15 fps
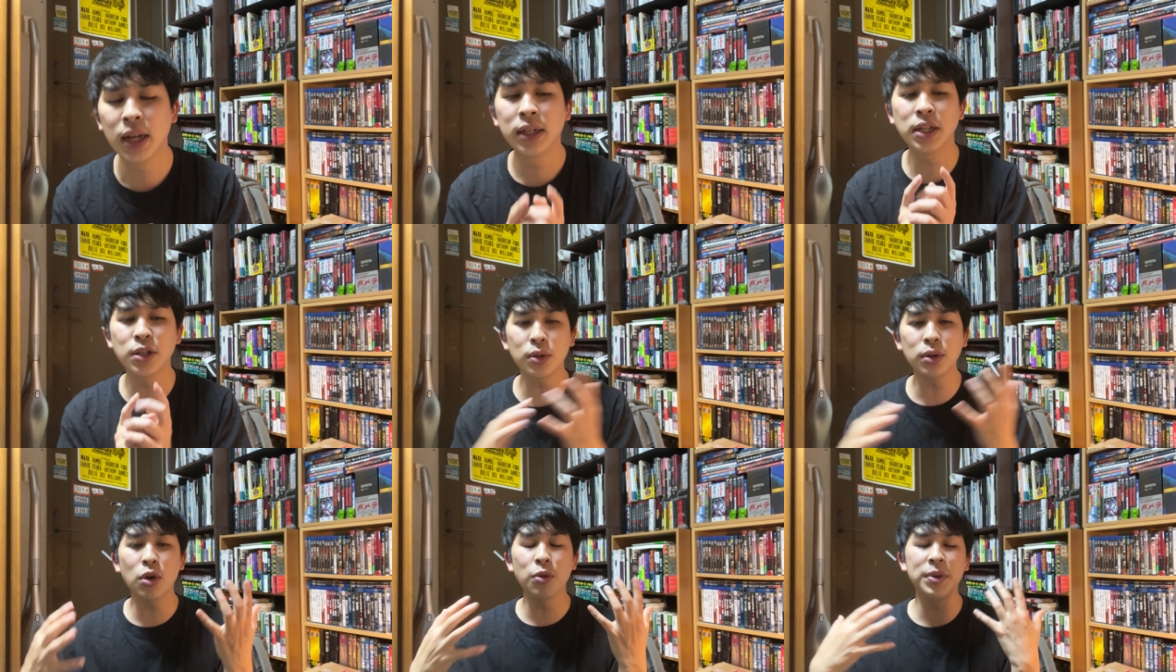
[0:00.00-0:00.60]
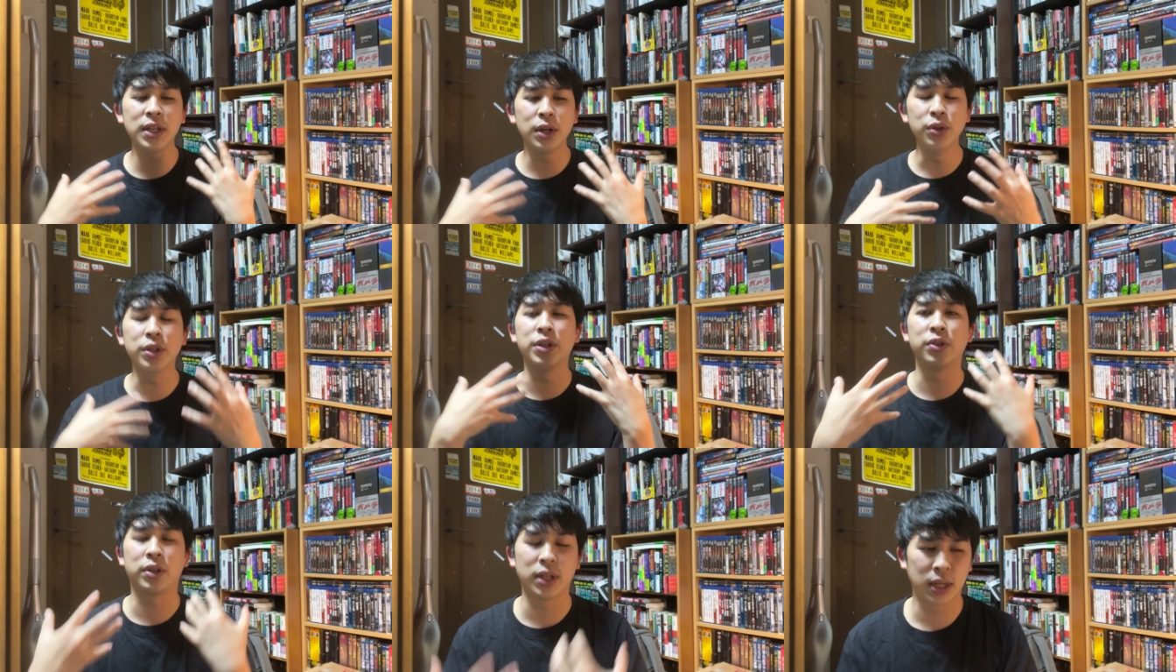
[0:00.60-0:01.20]
で、それでこうみんな
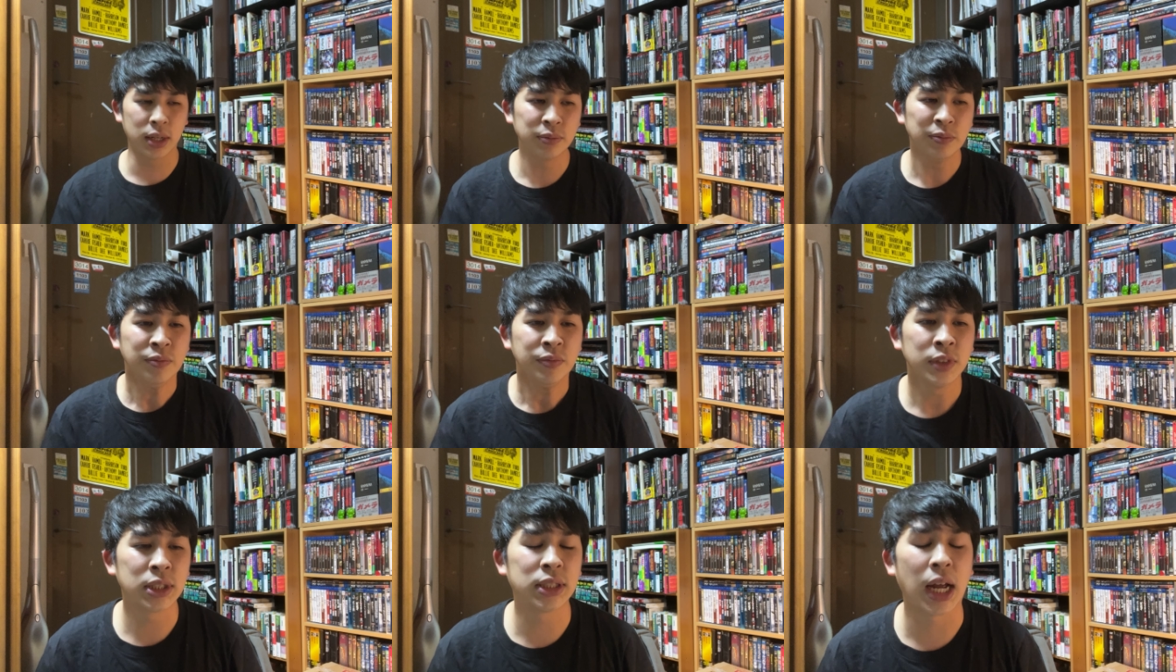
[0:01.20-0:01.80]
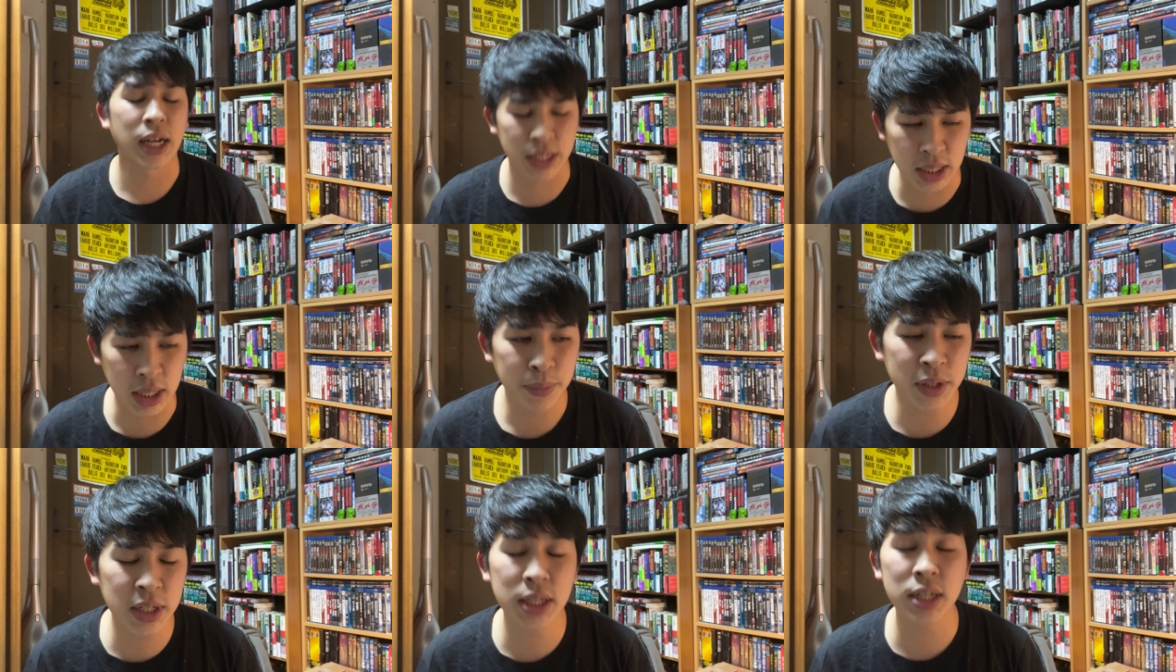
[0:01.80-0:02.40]
ウキウキしたし、
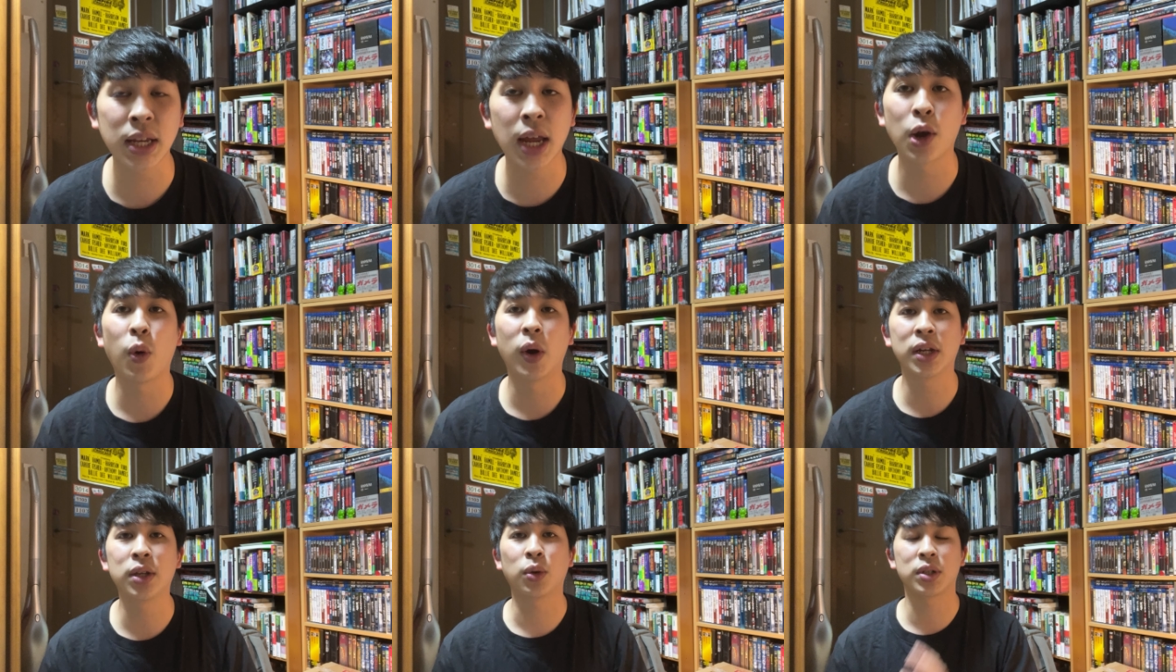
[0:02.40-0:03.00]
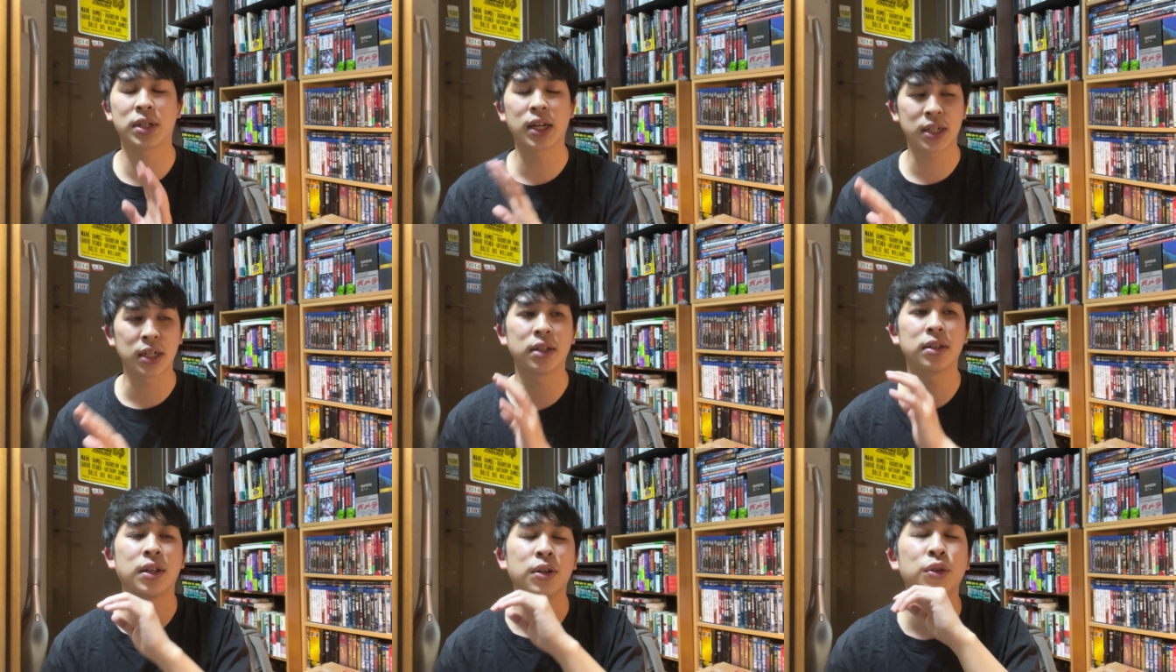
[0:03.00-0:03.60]
まあ、実際最高ヒットしたしっ
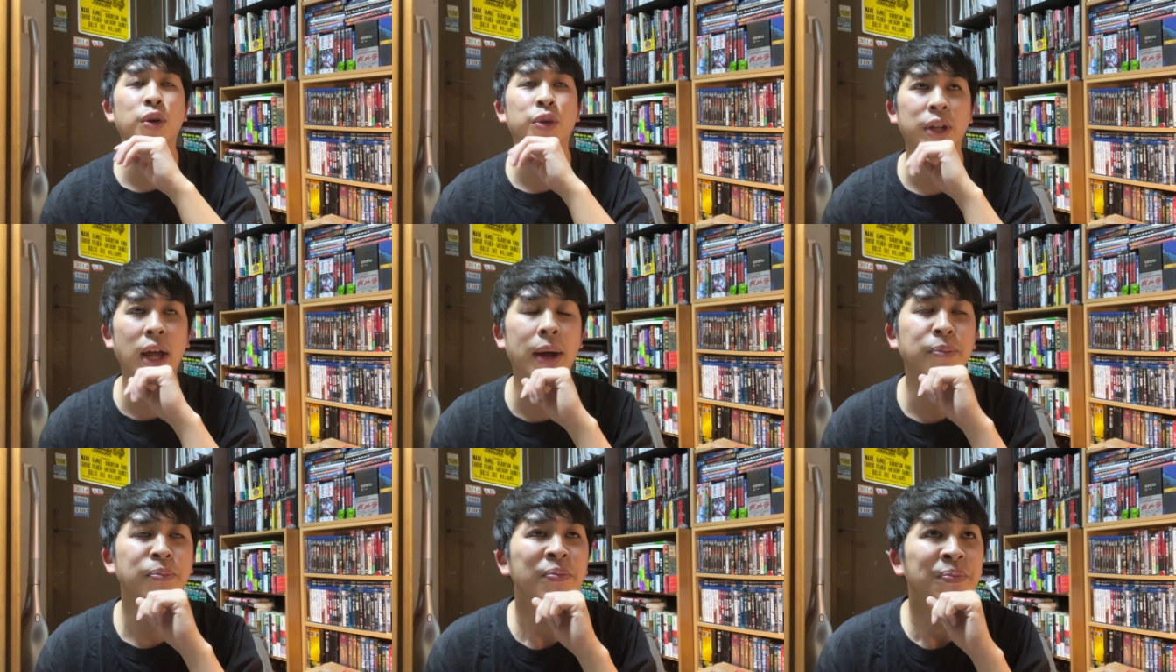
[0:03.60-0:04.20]
ていうような、